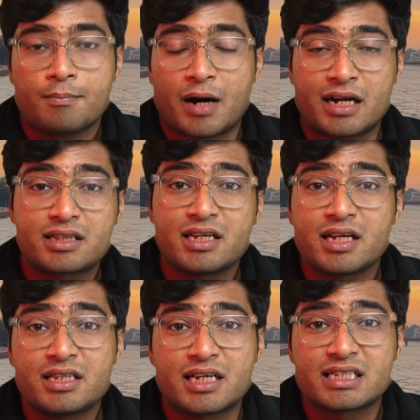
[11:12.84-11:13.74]
भारत की
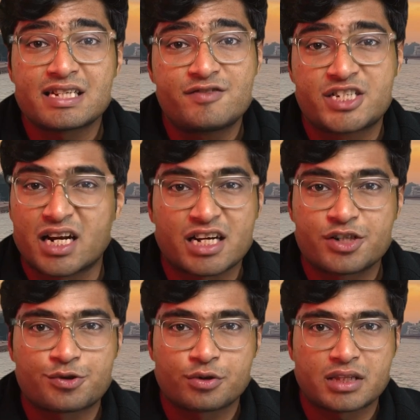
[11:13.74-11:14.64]
नदियां सिर्फ जल का
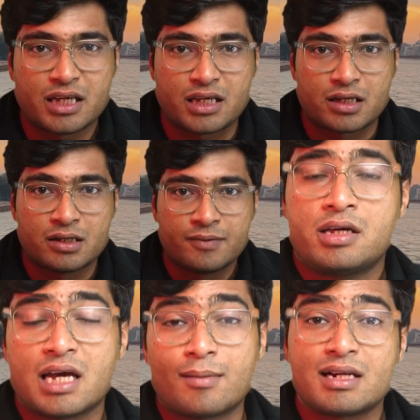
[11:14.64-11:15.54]
स्रोत नहीं
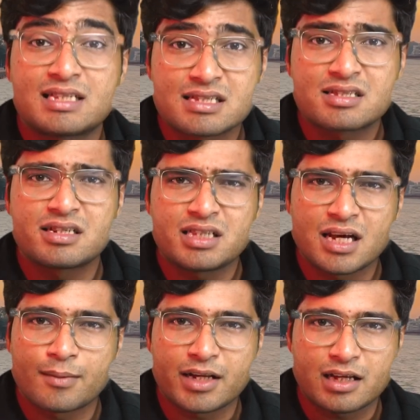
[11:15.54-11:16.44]
कि हमारी संस्कृति
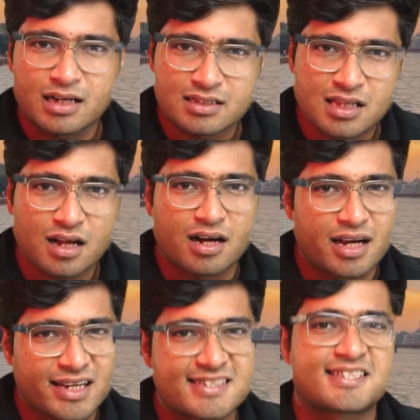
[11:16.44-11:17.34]
हमारी आस्था का
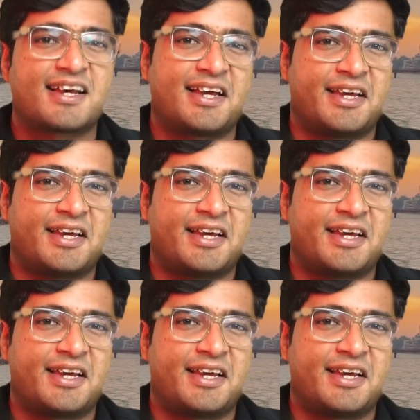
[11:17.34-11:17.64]
हिस्सा